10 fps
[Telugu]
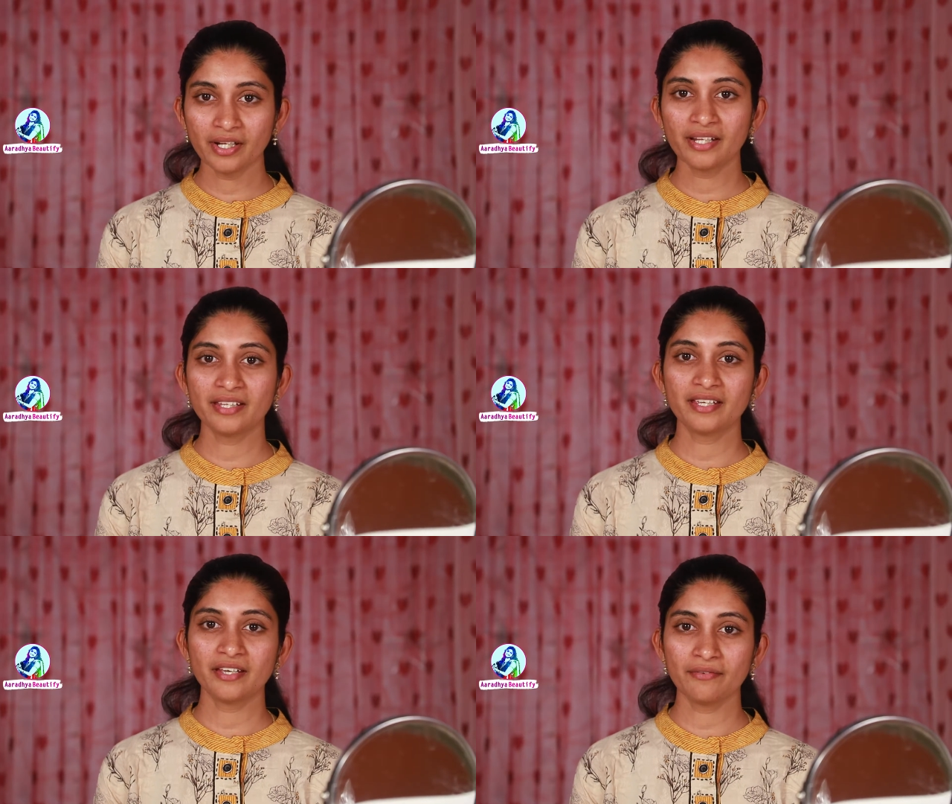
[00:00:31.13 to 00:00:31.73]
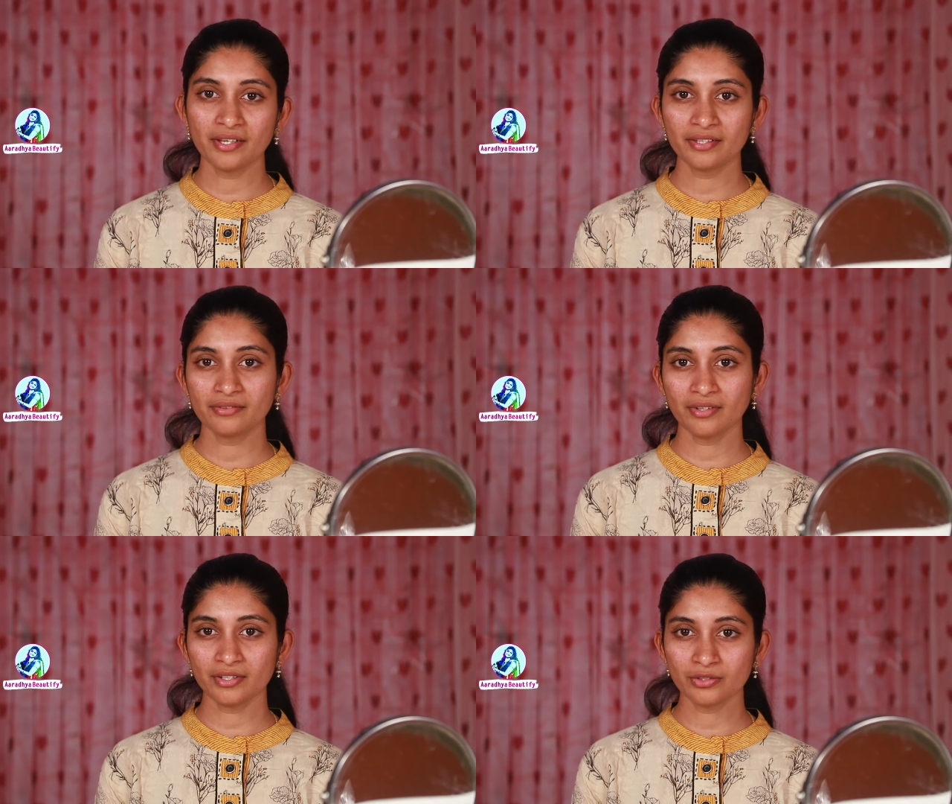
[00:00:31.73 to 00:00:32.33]
నేను ఏ ఫేస్
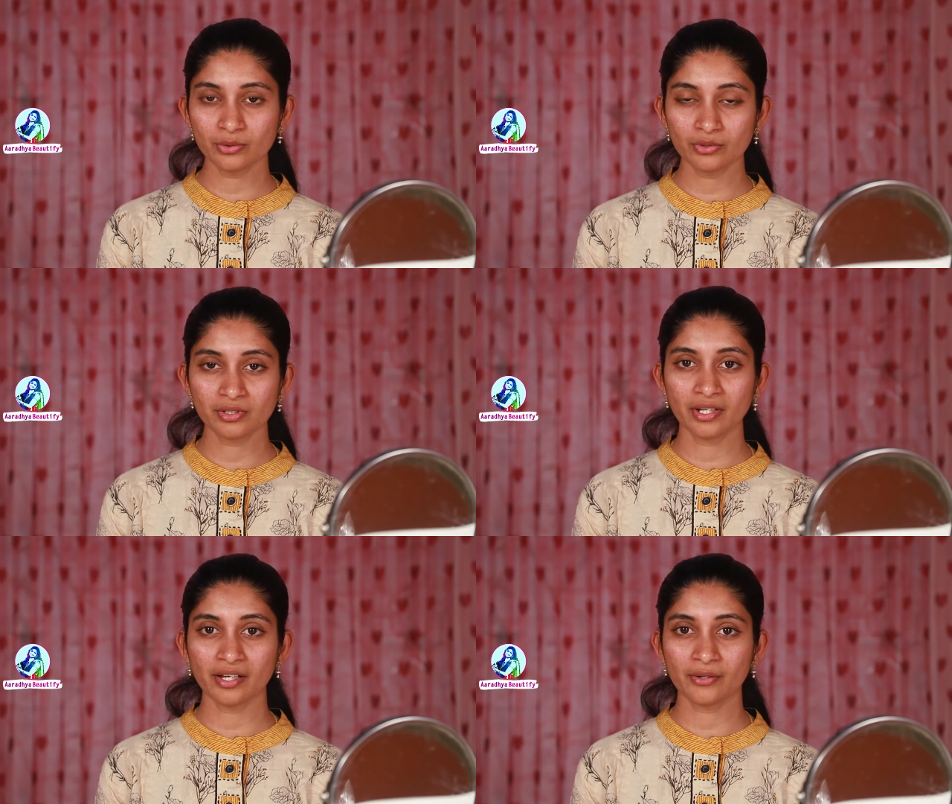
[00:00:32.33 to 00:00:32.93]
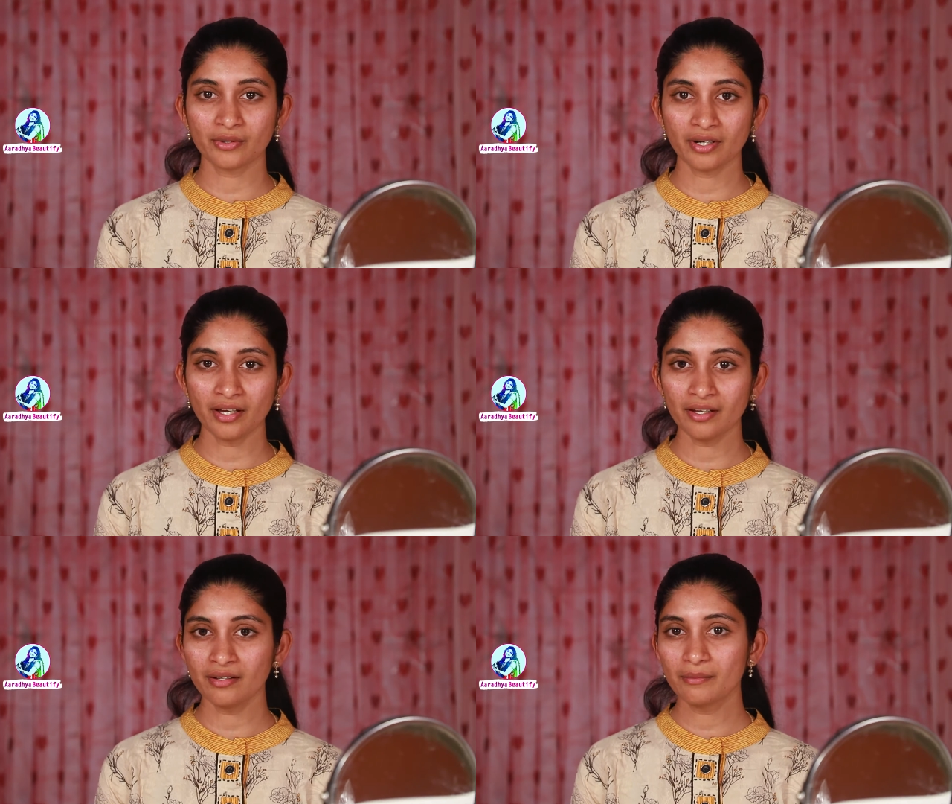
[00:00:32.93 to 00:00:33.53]
వాష్ యూజ్
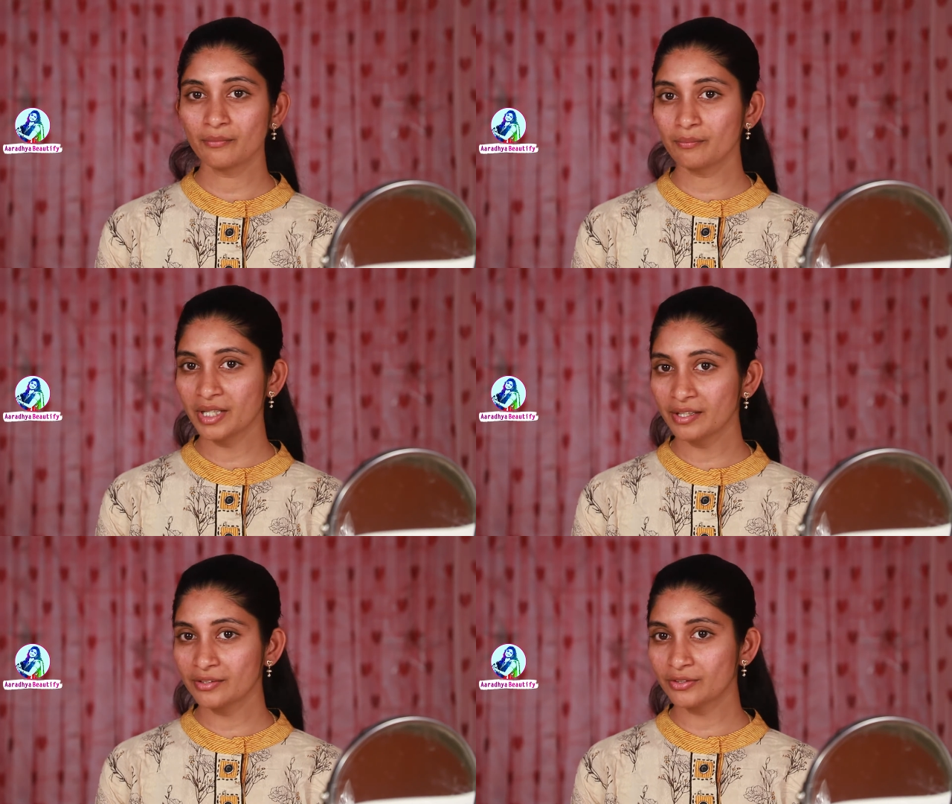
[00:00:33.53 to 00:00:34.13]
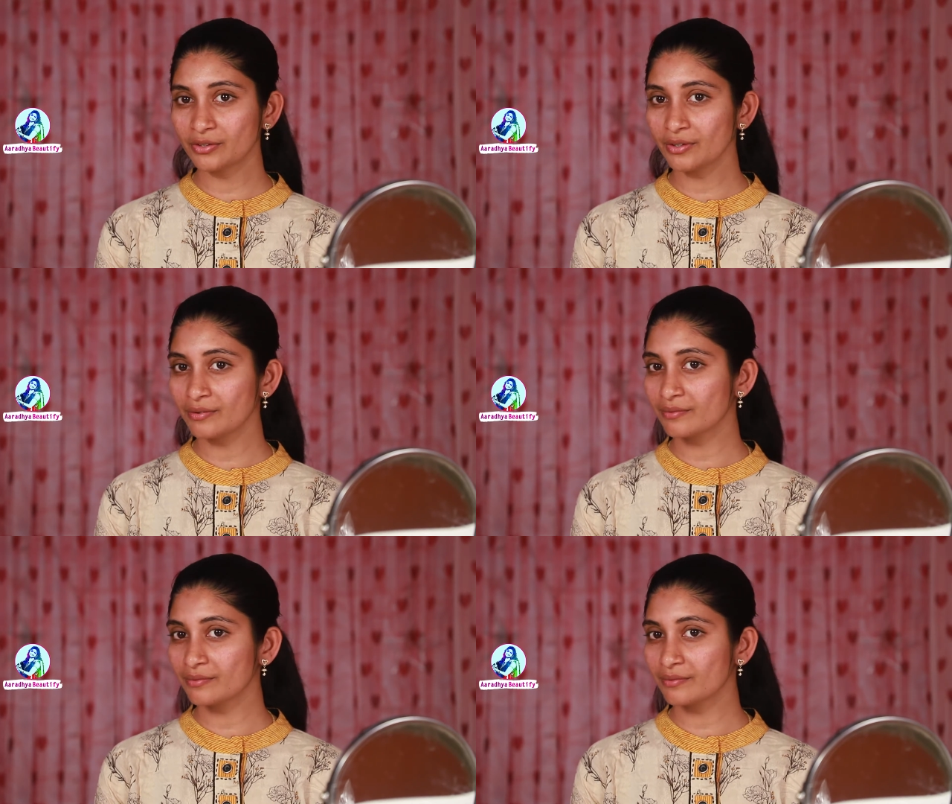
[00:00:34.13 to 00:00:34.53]
చేయకుండా మిల్క్తో